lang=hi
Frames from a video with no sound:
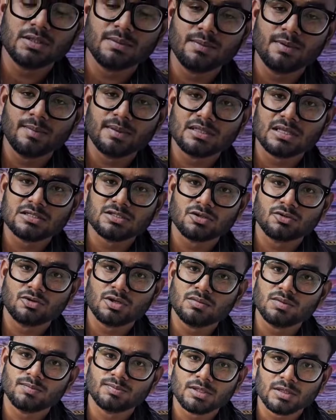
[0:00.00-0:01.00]
जब ही बता
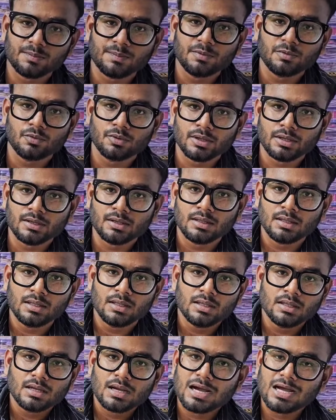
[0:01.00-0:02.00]
सकते हो आप जब तक पियोगे
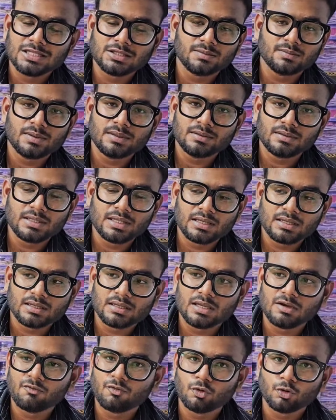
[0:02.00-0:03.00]
हाथ में देख
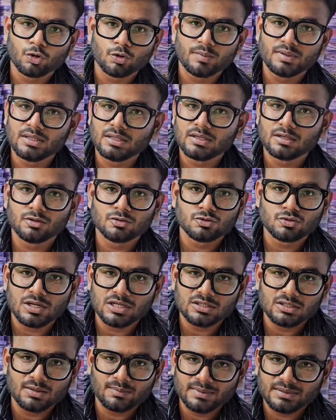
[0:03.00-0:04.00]
के या फोटो में देख के तो
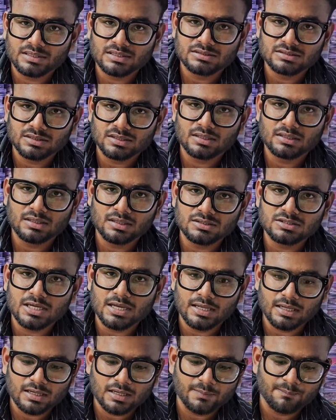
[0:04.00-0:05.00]
स्वाद नहीं बता सकते ना
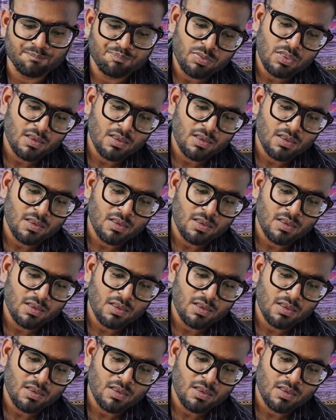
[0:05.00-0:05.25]
चाय का